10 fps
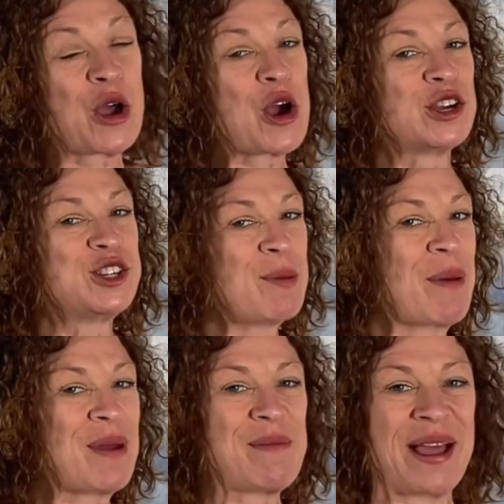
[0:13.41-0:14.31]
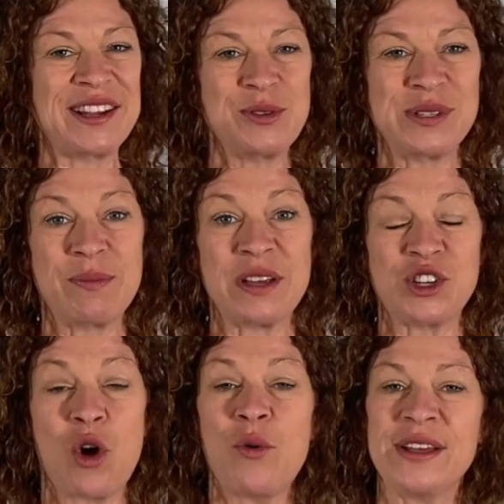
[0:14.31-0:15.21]
Je m'appelle Marie-Josée
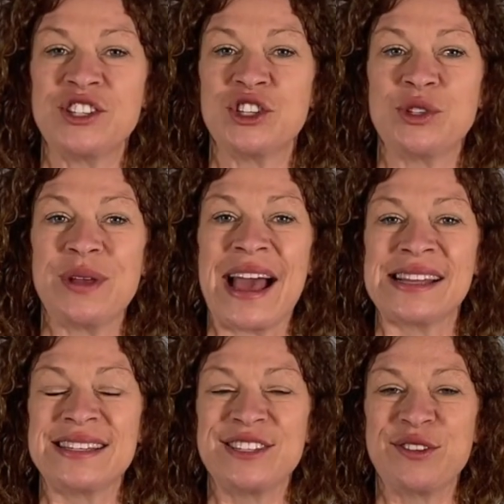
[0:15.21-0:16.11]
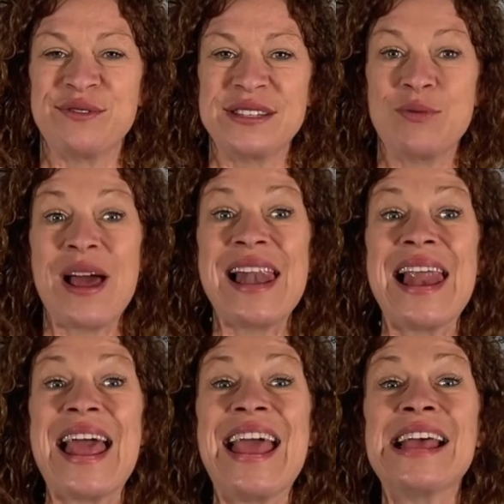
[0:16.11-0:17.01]
Bergeron et je suis artiste visuelle
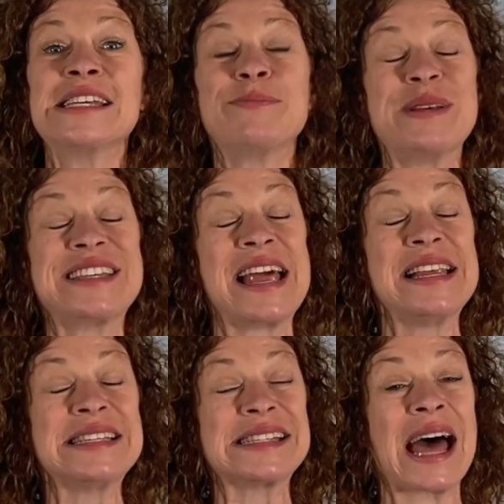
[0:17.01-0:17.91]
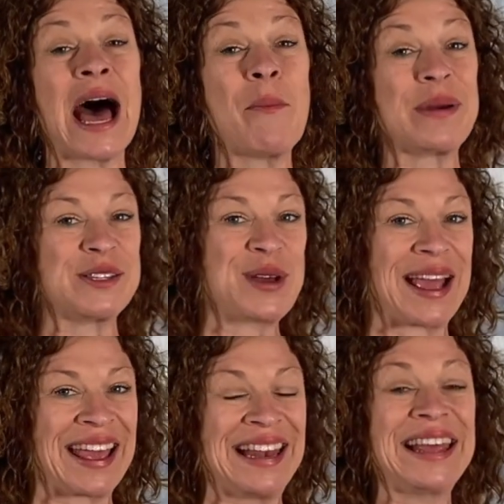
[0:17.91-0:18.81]
et spécialiste en peinture
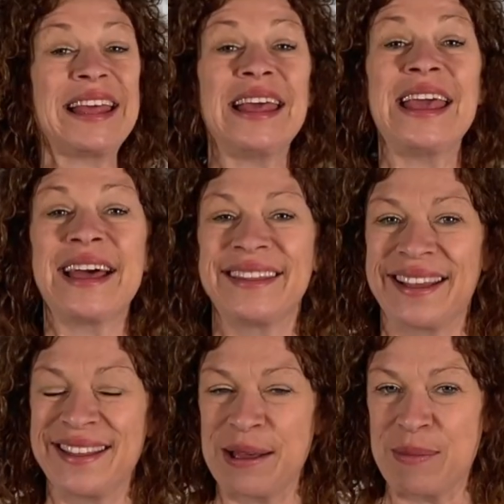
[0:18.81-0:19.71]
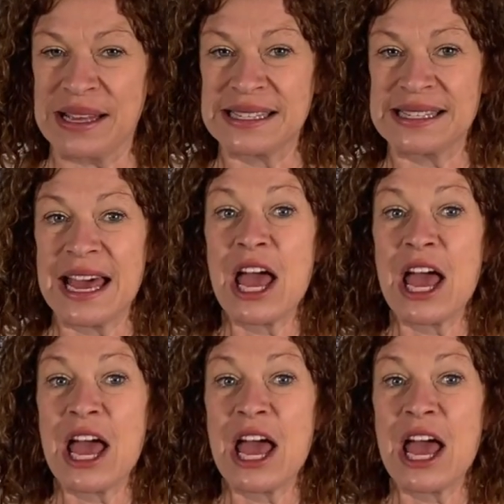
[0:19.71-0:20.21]
acrylique et en technique mixte.